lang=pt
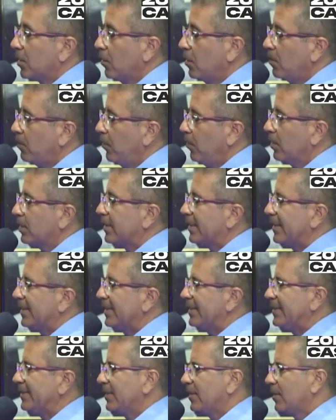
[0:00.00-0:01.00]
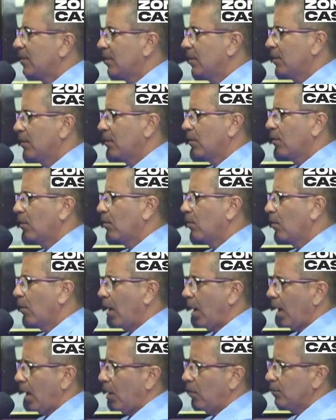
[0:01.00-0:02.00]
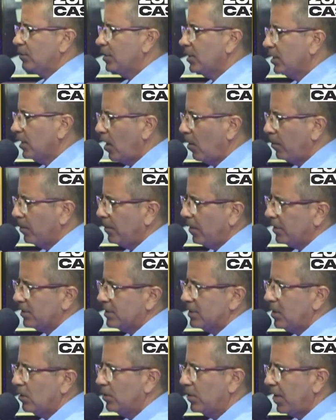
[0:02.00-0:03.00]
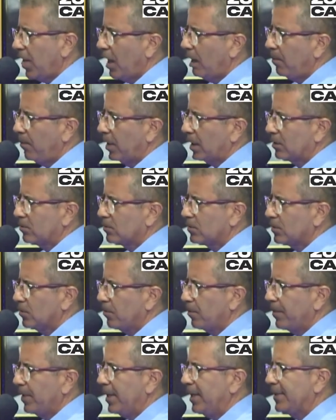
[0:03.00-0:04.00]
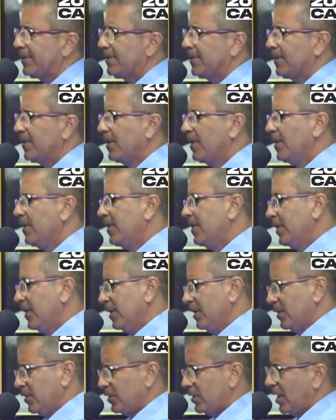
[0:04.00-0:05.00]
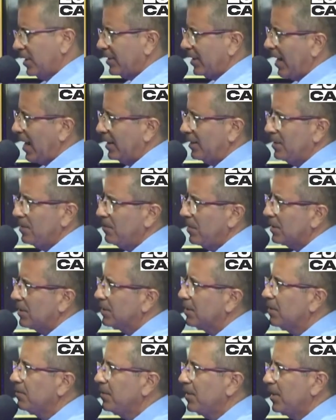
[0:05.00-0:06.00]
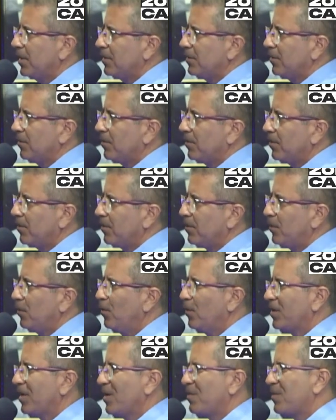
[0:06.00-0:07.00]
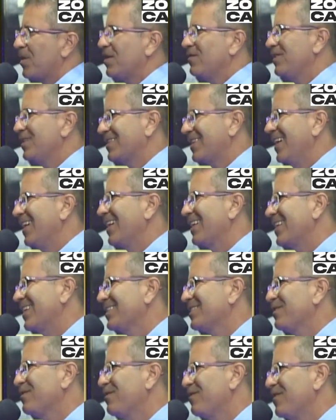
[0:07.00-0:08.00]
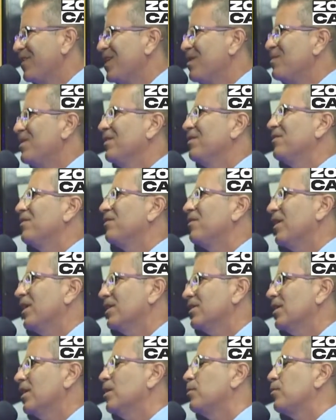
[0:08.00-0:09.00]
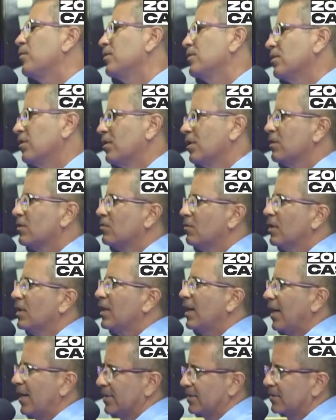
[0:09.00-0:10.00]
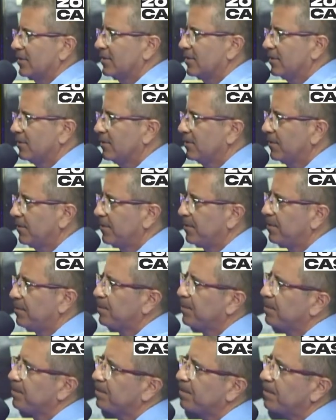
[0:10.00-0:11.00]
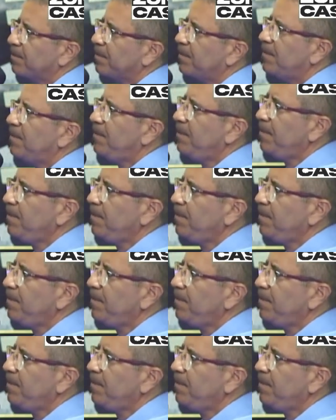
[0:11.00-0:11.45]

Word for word: Então é Entendi. é importante que, ao sinal, primeiro sinal de carrapato no seu pet, já trate imediatamente. Por quê? Para evitar que essa fêmea faça a reprodução na sua casa, entendeu? Entendi.